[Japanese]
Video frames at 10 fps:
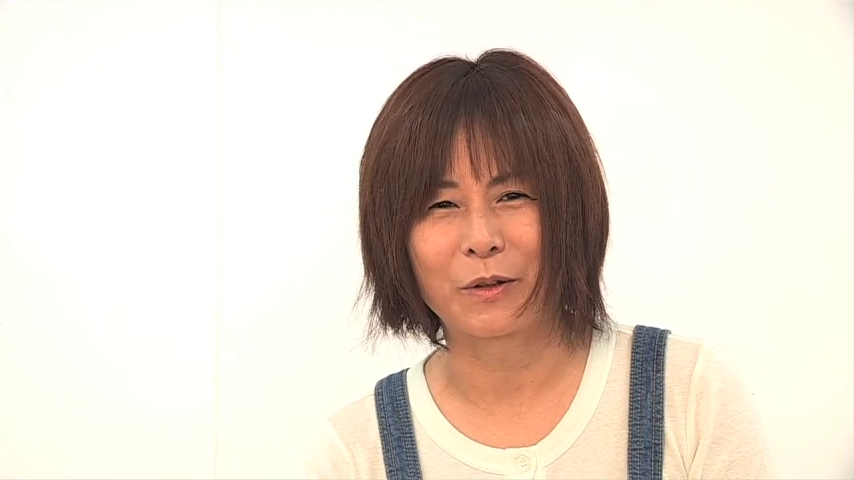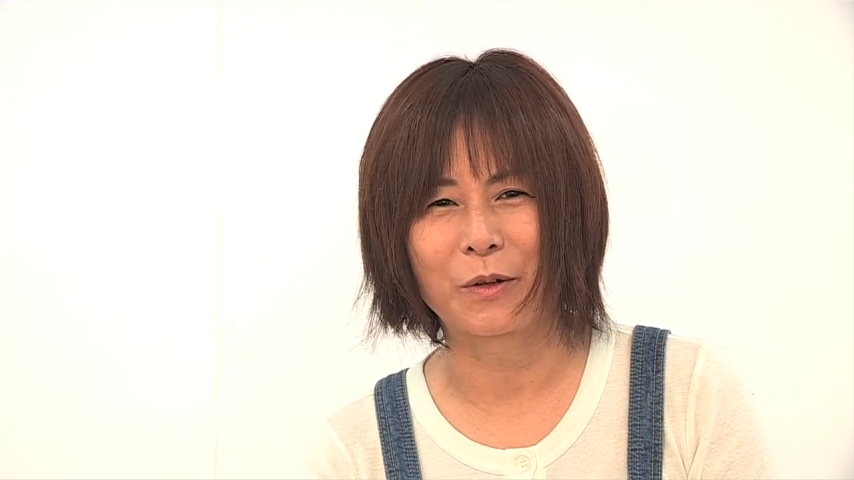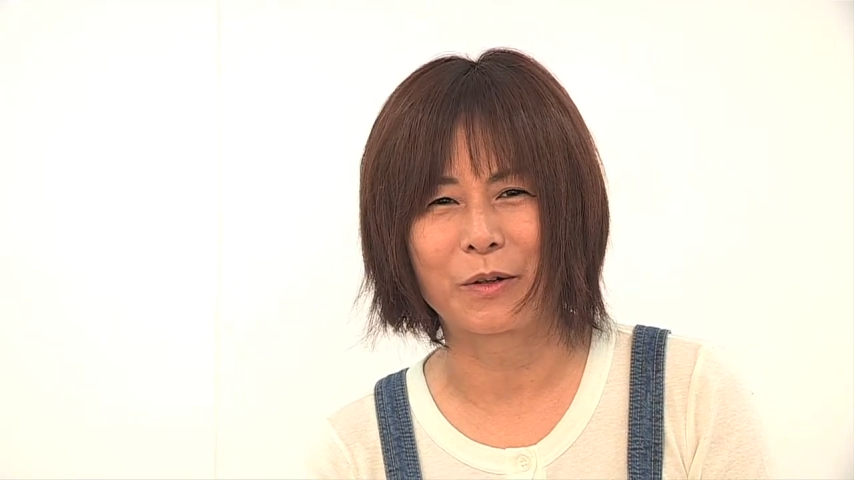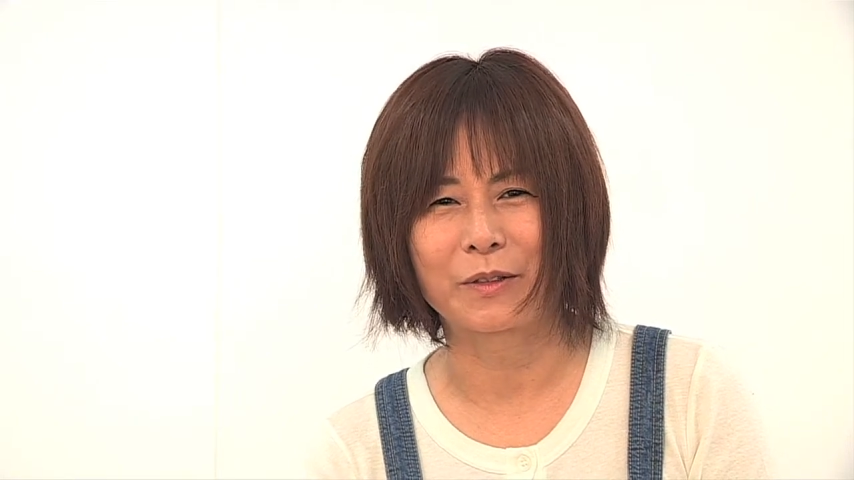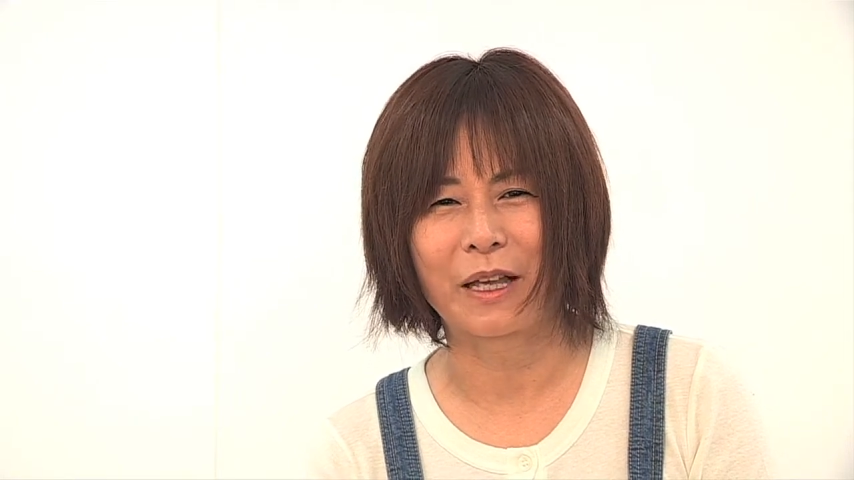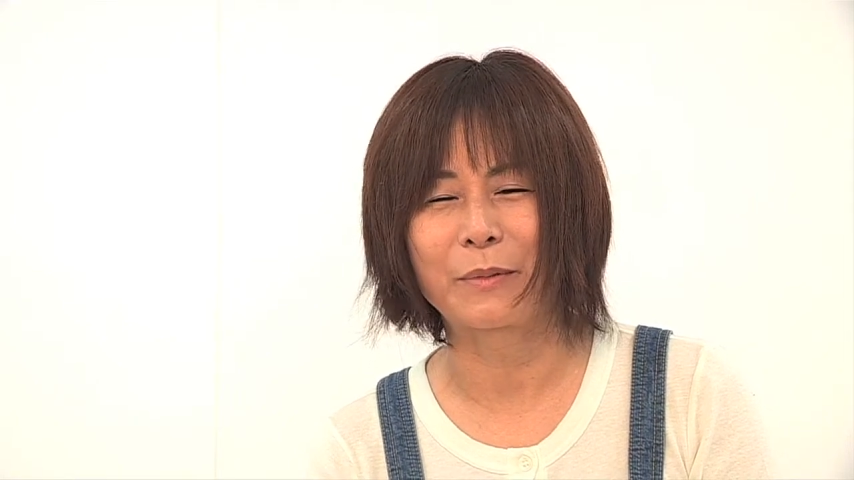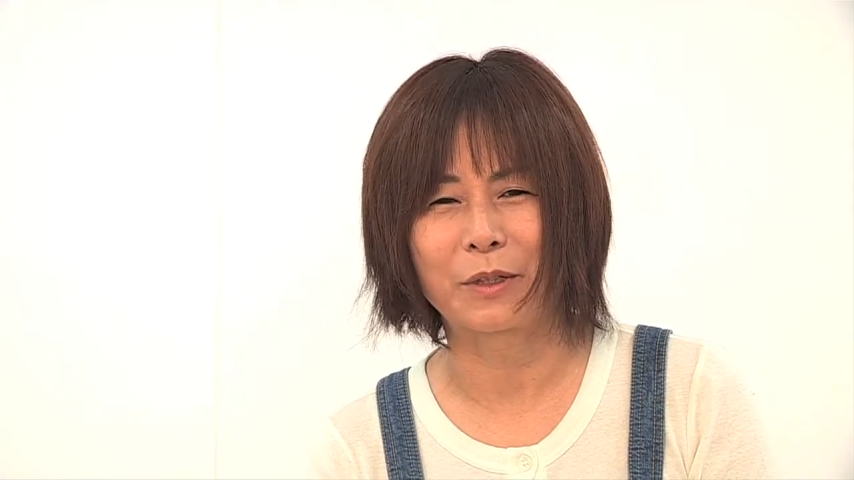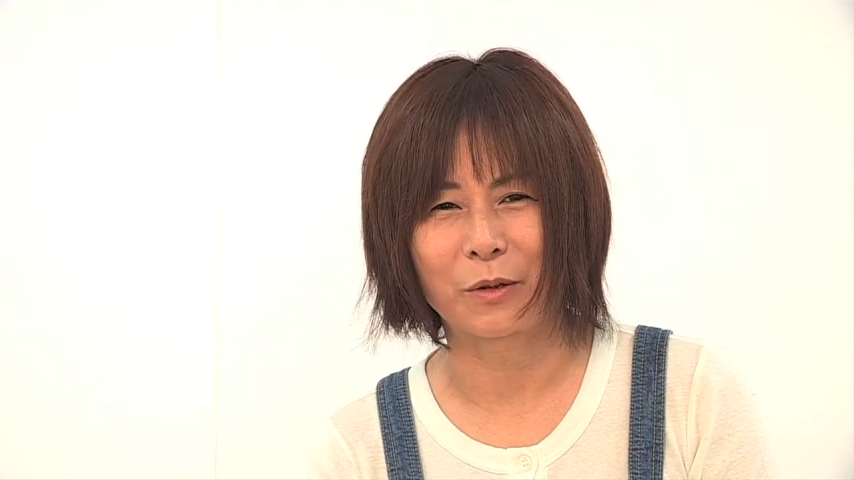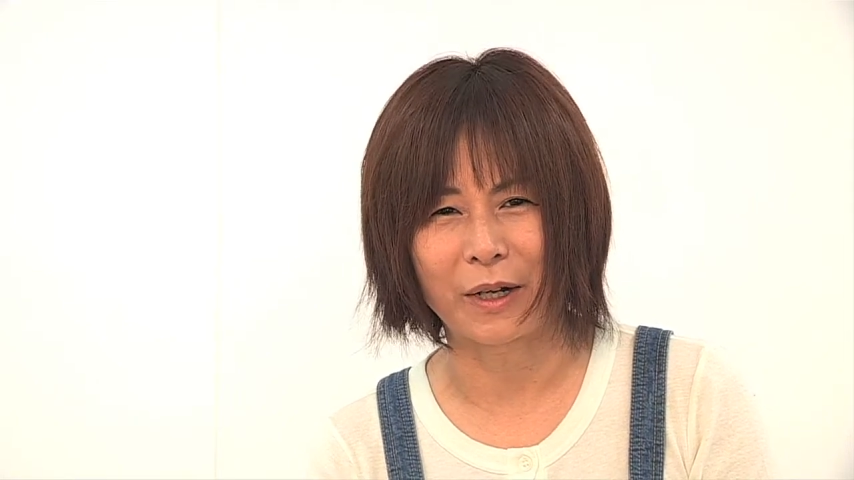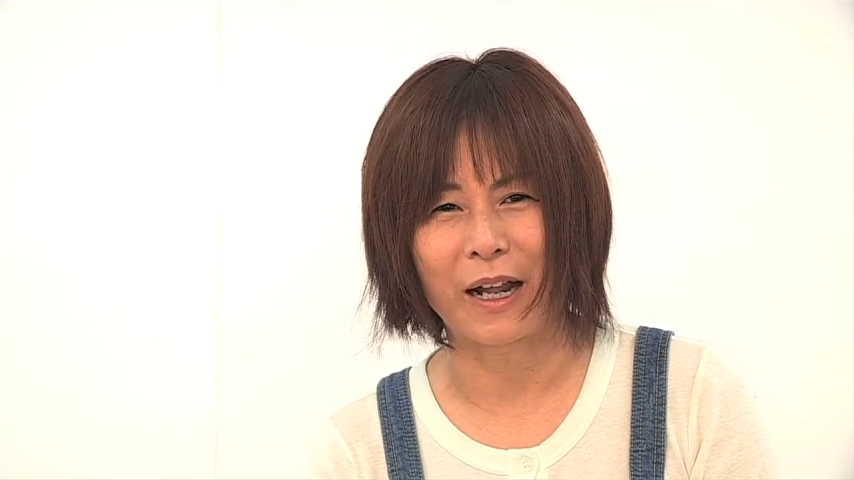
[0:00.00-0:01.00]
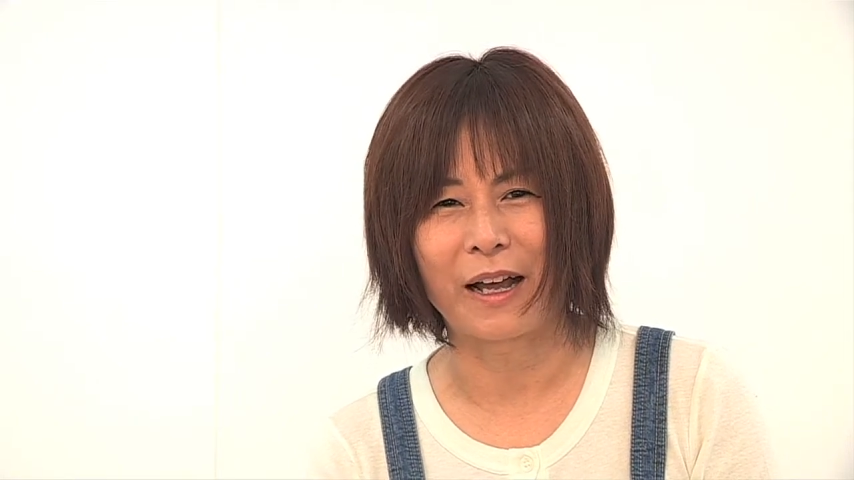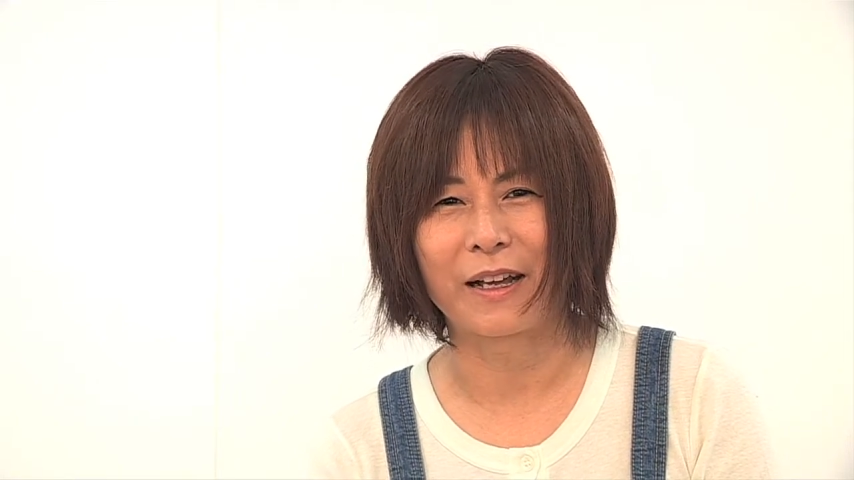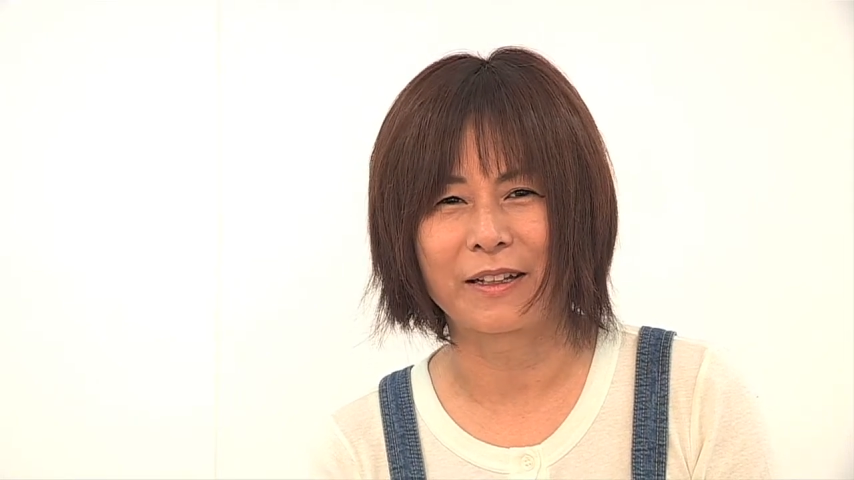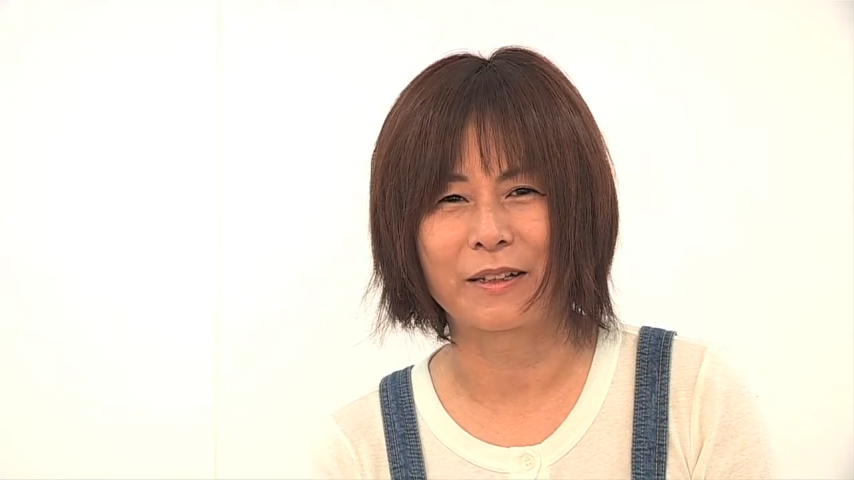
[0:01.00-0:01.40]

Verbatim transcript: のサミットから